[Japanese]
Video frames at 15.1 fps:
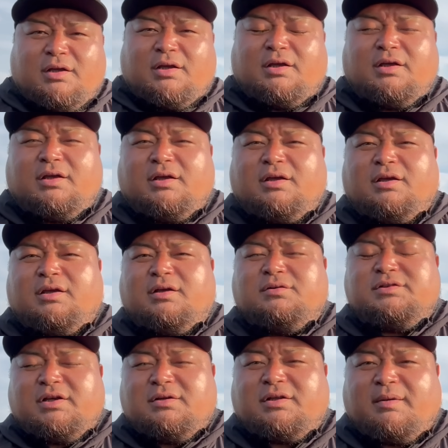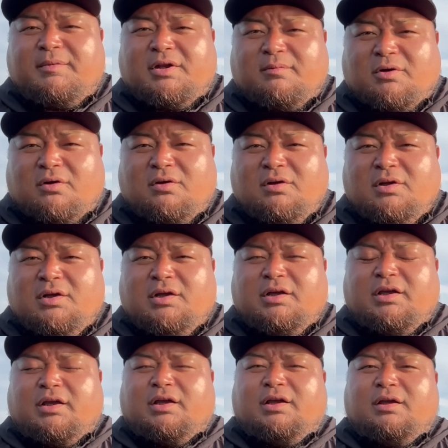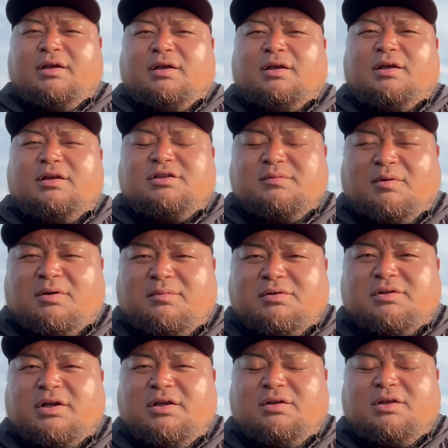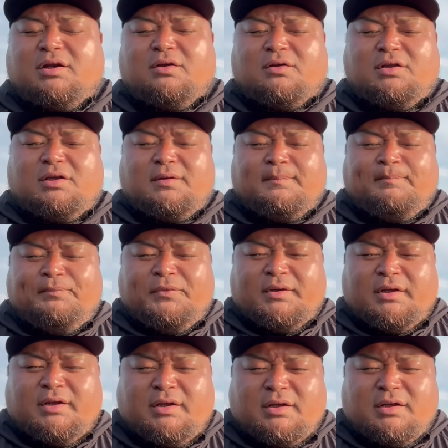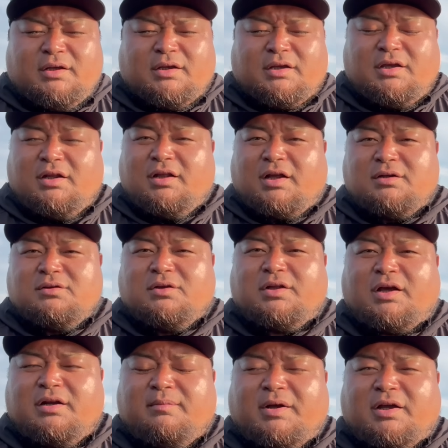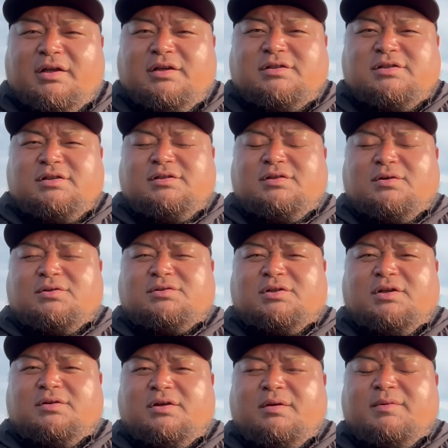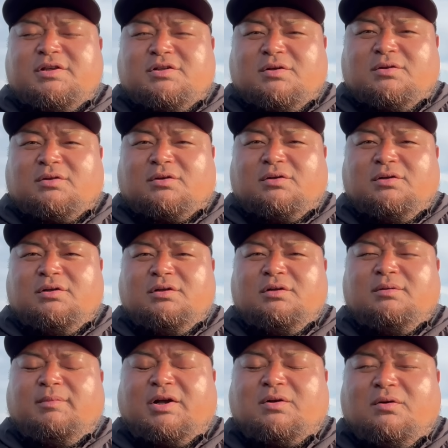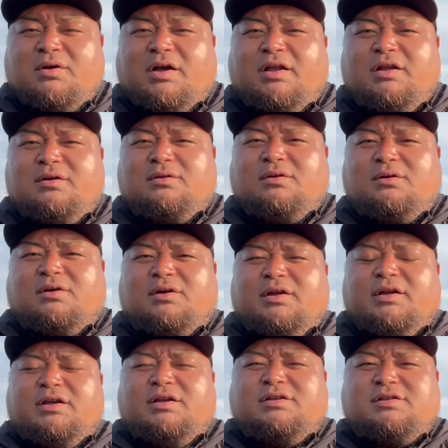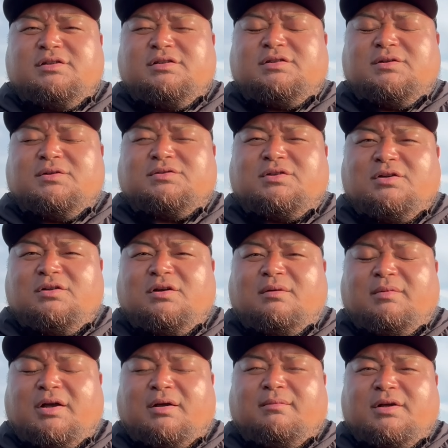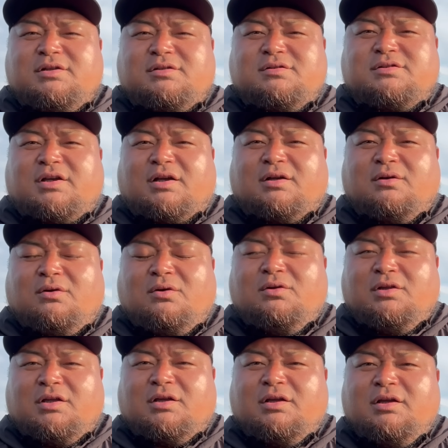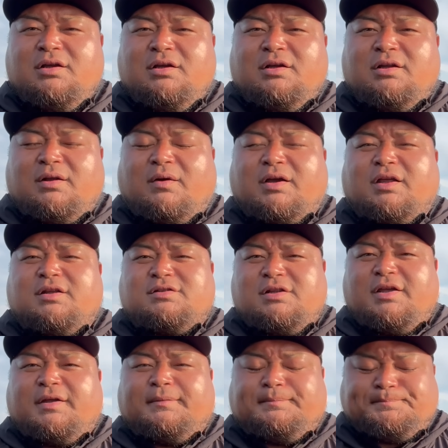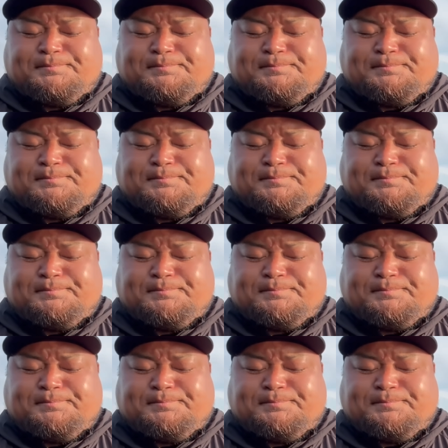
防ぐためにも、いつも僕が言ってるように、気になるのであれば、一次ソースに触れましょうと。まあ、今回で言うと、一次ソースというのは、まあ、マシューさんご本人なわけですね。